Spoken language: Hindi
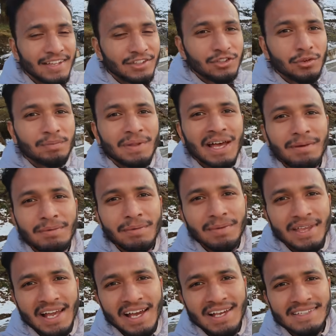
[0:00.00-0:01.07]
चुपता अभी भी
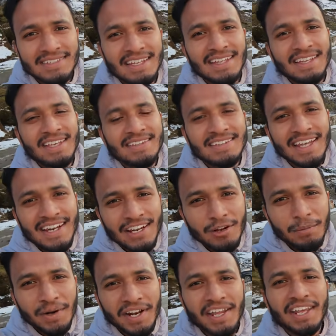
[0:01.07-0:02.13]
यहाँ से तीन चार
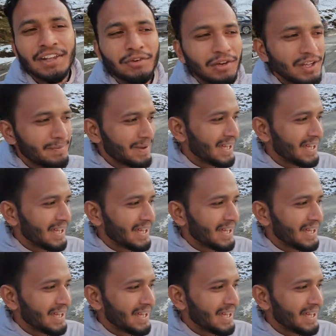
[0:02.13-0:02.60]
किलोमीटर की दूरी पे